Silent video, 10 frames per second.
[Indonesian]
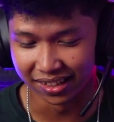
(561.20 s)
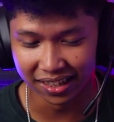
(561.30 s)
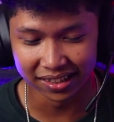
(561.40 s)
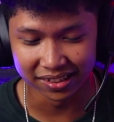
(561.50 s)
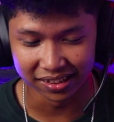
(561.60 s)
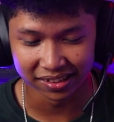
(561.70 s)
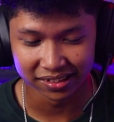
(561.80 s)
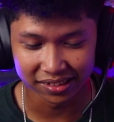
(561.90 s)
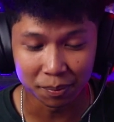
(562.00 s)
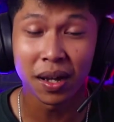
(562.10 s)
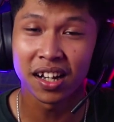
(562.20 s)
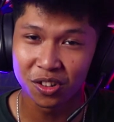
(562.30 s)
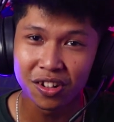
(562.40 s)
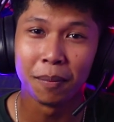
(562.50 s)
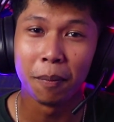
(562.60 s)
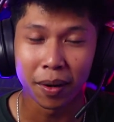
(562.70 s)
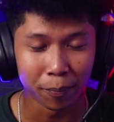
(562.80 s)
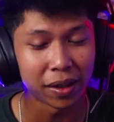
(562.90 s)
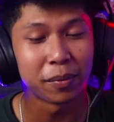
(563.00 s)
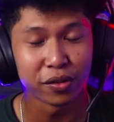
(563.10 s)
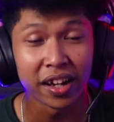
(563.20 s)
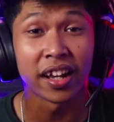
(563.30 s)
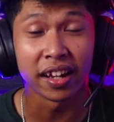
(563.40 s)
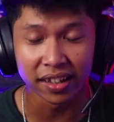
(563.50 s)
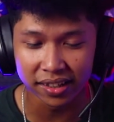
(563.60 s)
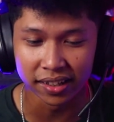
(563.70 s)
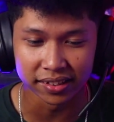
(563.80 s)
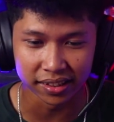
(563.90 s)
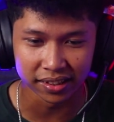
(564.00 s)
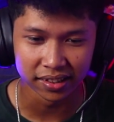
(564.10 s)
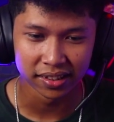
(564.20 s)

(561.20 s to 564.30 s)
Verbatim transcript: ada aja tapi ada juga beberapa teman kayak kayak gini guys ya